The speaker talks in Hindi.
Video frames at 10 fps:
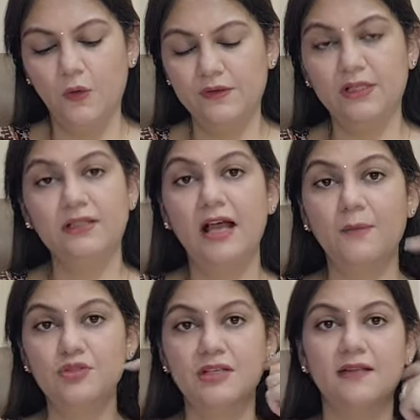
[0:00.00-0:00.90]
हो सकता है
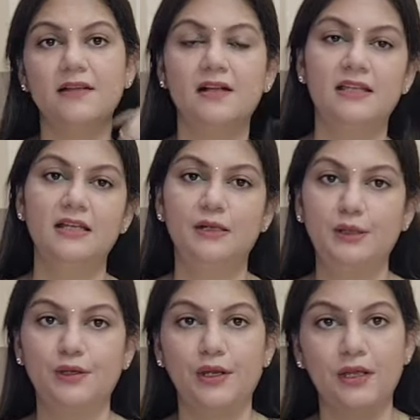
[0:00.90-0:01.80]
आप जिनके साथ डील
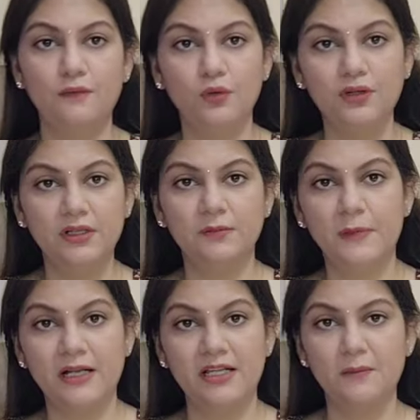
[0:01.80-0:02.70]
कर रहे हैं वो थर्ड
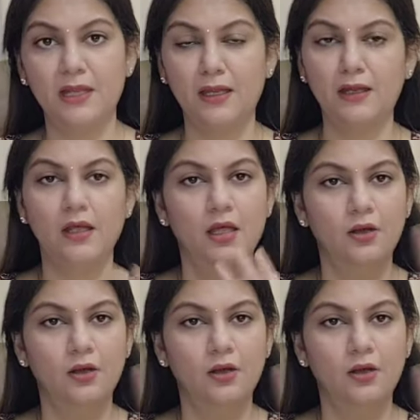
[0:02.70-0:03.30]
पार्टी में है